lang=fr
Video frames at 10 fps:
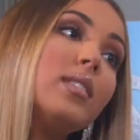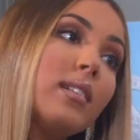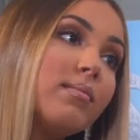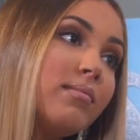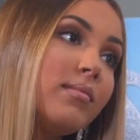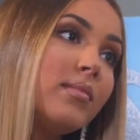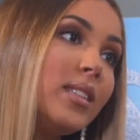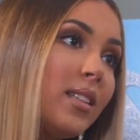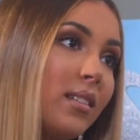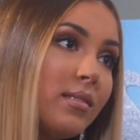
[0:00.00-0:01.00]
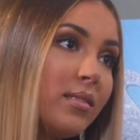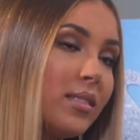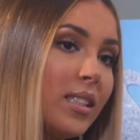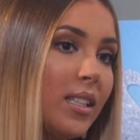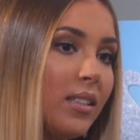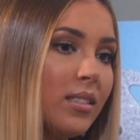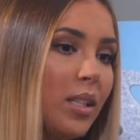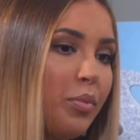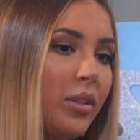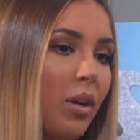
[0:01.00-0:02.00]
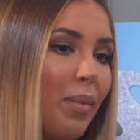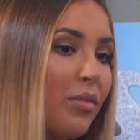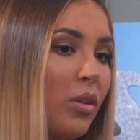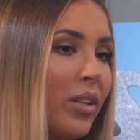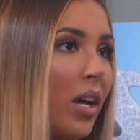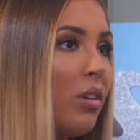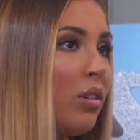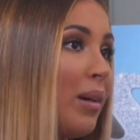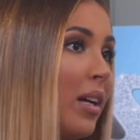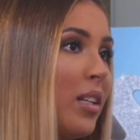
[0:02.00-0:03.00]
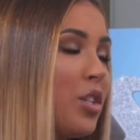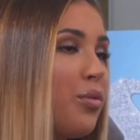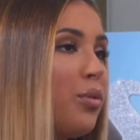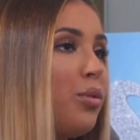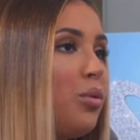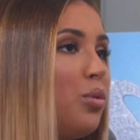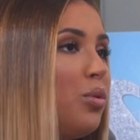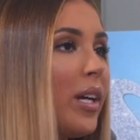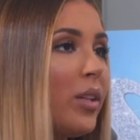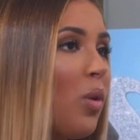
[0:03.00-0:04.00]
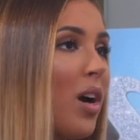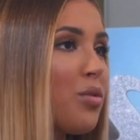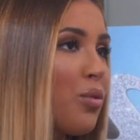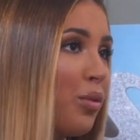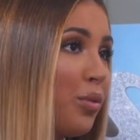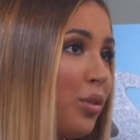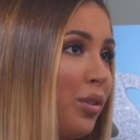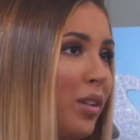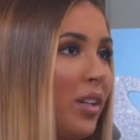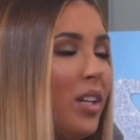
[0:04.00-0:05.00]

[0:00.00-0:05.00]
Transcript: C'est ça, c'est ça, c'est ça. Et puis euh, parfois, on a euh, bah, les cheveux courts et noirs sur une photo.